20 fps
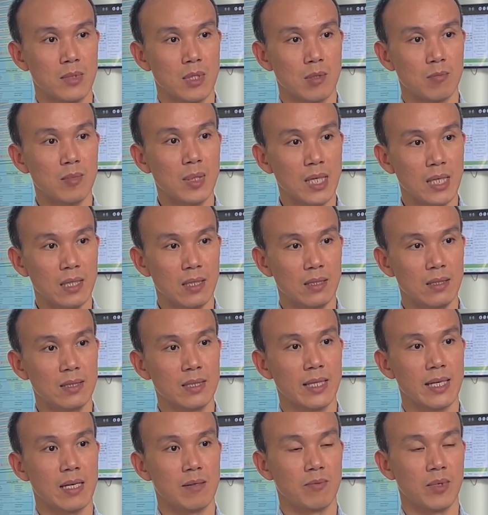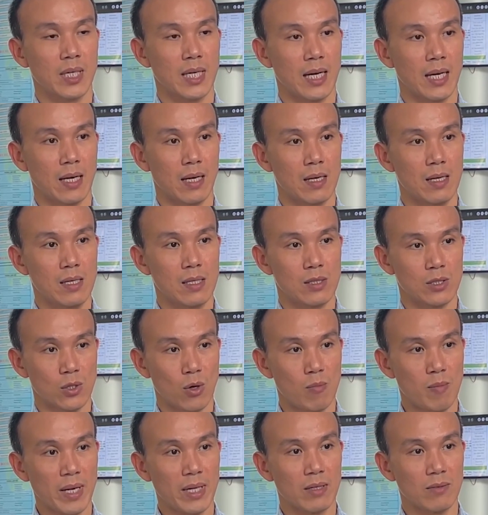mưa lớn kèm với cả
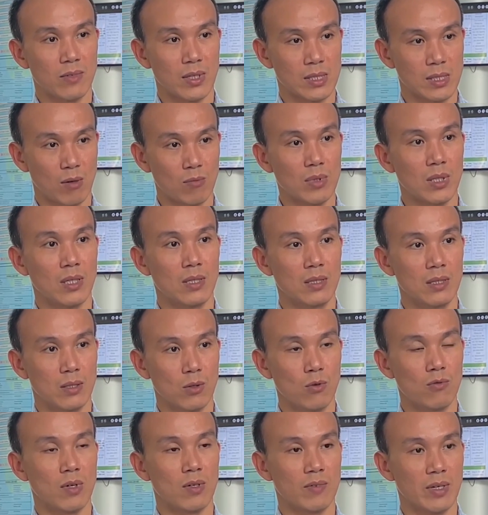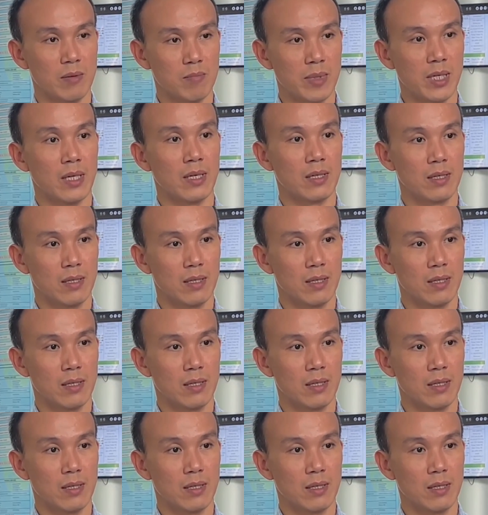gió mạnh và sóng lớn ở khu vực ven biển.